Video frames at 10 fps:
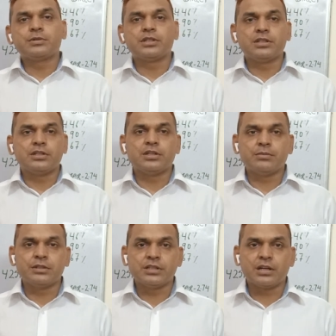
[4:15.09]
परसेंट रिटर्न
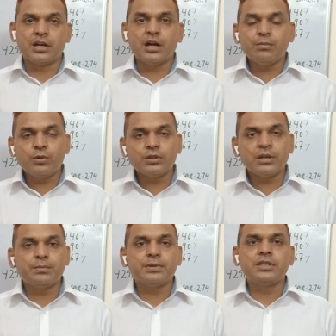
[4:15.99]
मिल जाएगा हम बोलते
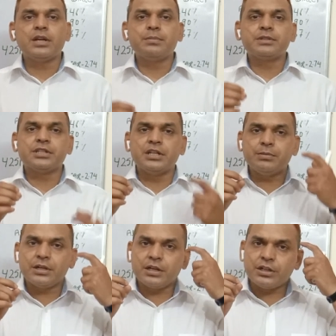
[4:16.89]
हैं पंद्रह परसेंट
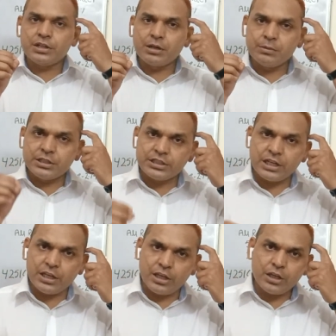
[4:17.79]
भी अगर रिटर्न मिल
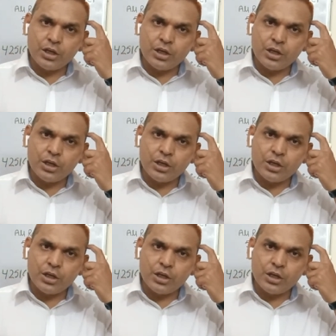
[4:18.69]
जाए